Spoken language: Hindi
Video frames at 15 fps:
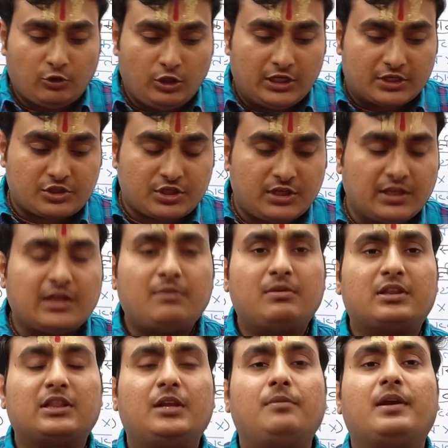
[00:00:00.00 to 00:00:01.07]
देखो लक्षण का
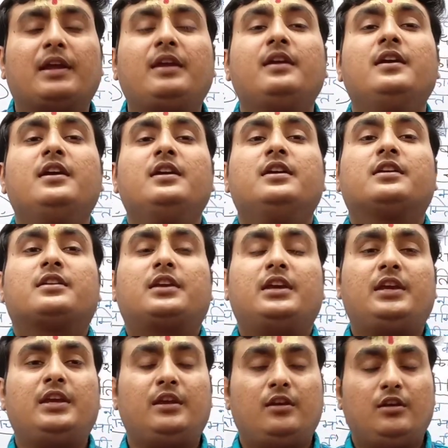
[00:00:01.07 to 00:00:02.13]
मतलब है
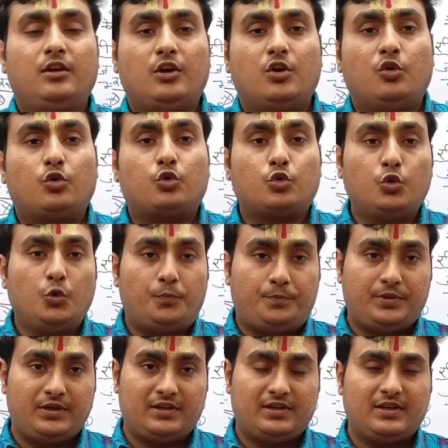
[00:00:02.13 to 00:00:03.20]
कि रूप
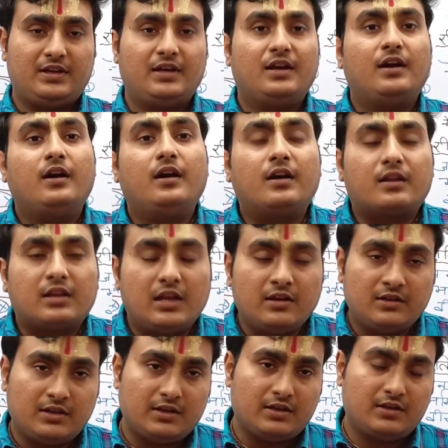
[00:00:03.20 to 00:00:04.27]

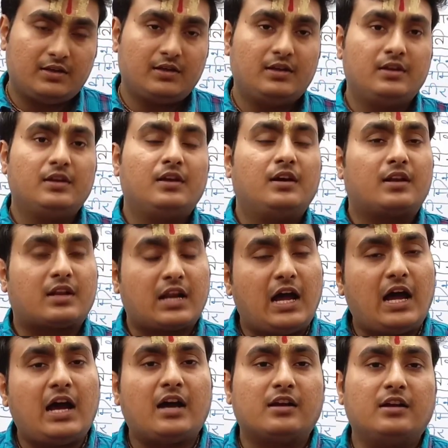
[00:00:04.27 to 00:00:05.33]
रंग
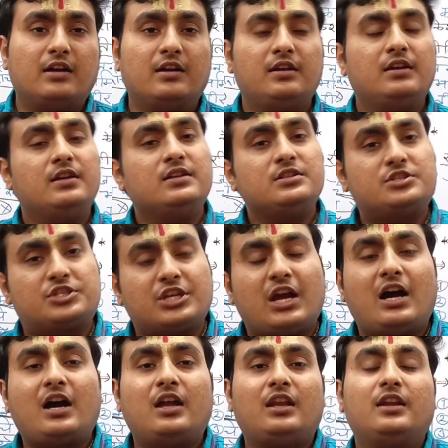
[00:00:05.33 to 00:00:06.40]
राग
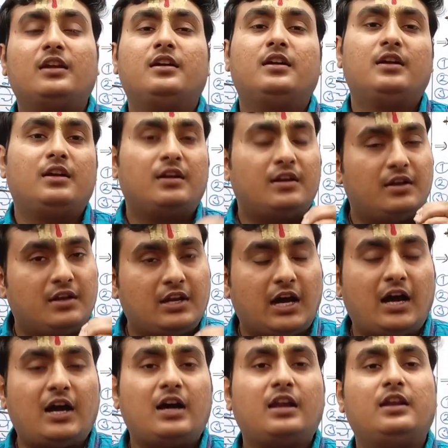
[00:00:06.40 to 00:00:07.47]
चाल
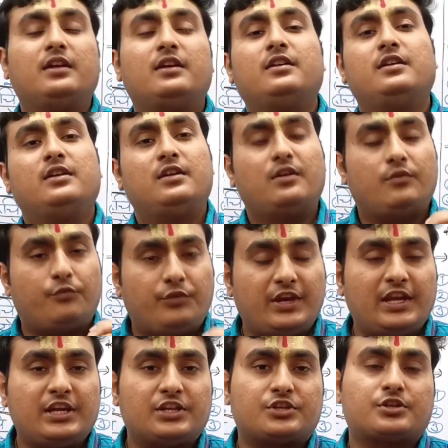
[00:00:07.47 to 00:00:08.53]
ढाल
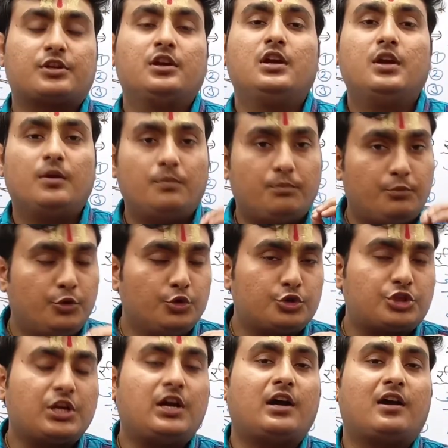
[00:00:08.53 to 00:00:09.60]
वेश
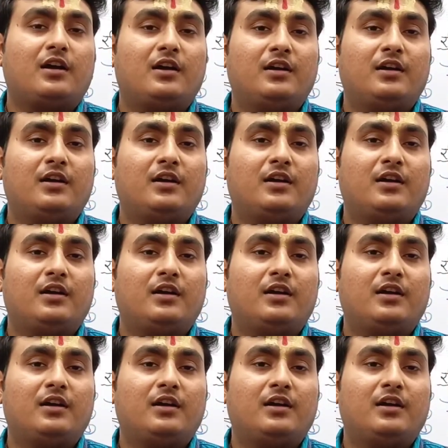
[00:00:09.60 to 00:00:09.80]
भूषा